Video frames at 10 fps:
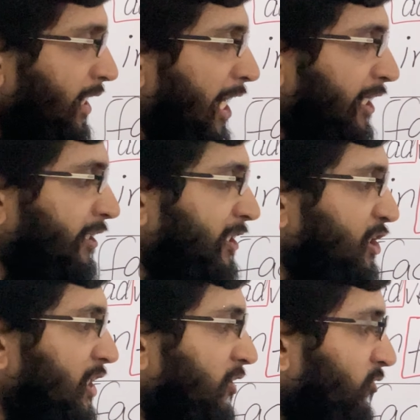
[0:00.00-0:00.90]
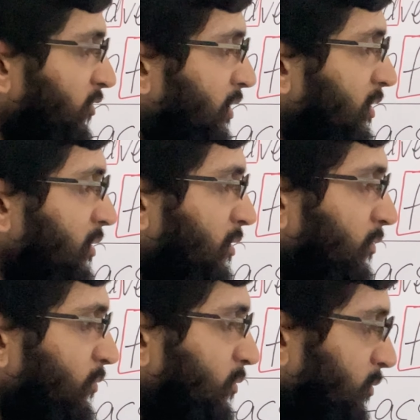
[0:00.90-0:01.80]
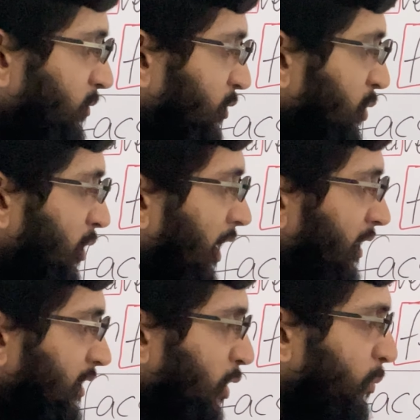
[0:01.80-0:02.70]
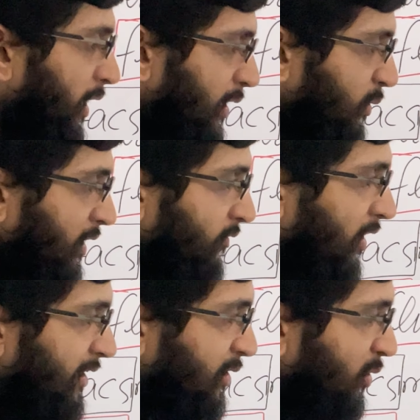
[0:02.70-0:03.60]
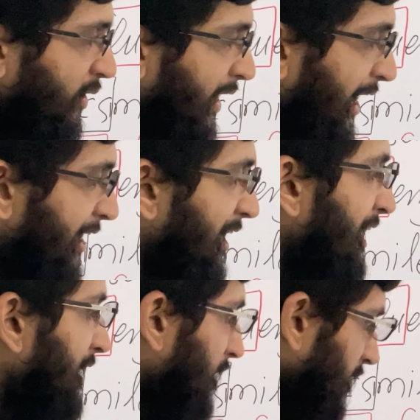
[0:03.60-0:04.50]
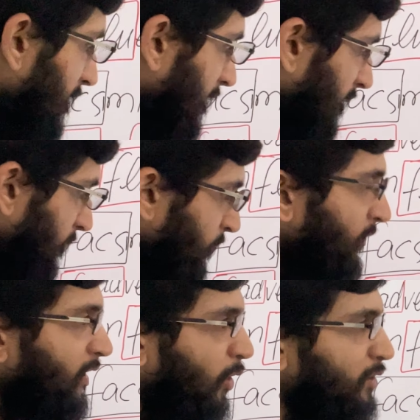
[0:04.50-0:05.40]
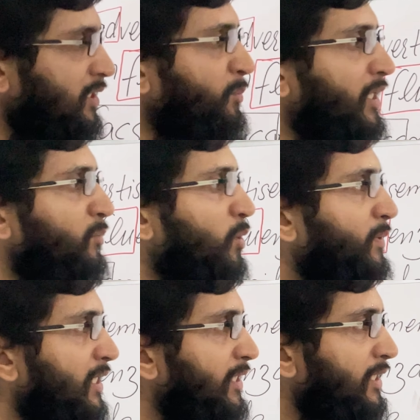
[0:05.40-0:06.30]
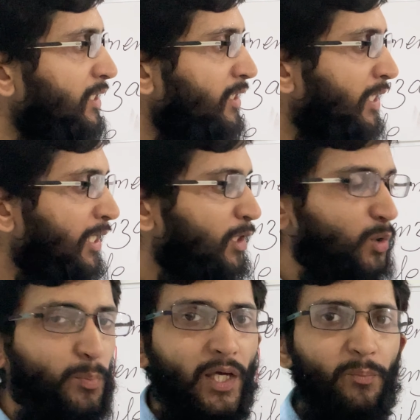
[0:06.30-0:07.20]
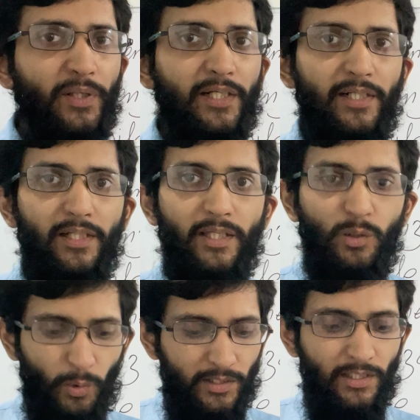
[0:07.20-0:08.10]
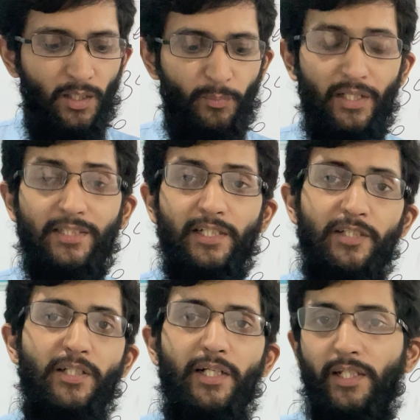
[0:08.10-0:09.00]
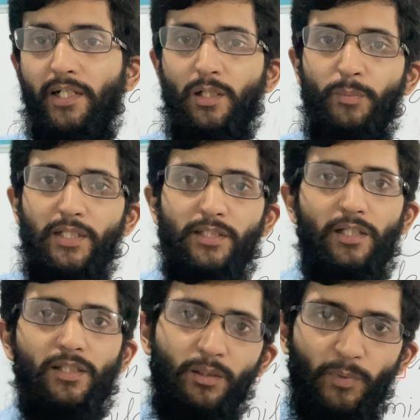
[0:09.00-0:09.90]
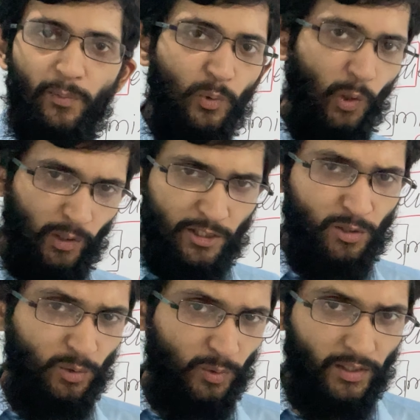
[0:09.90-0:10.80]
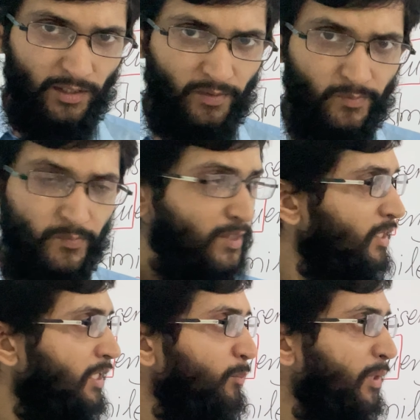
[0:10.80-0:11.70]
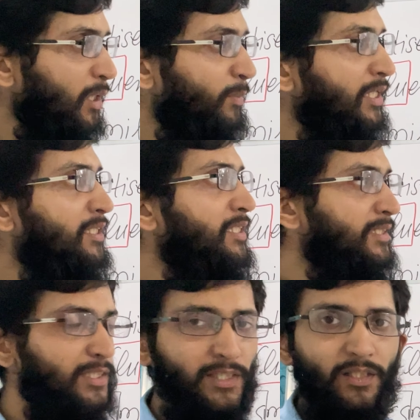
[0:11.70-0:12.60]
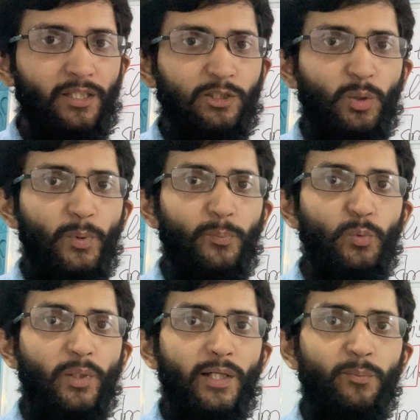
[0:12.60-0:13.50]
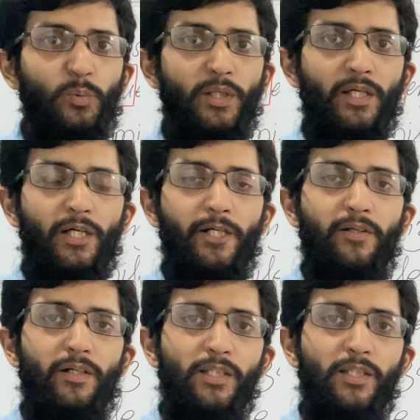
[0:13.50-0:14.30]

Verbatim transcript: हैंकर चीफ जो हाथ का रुमाल होता है वहाँ से उन्होंने हैंकी कर दिया औसी मैंने आपको बता दिया तो अभी आपने करना क्या थोड़ी सी आपने रिसर्च करनी करनी है मेरे साथ मैं आपको नॉलेज दूंगा ये बड़ी बड़ी चीज़ें हैं इसके ऊपर पूरे के पूरे हंड्रेड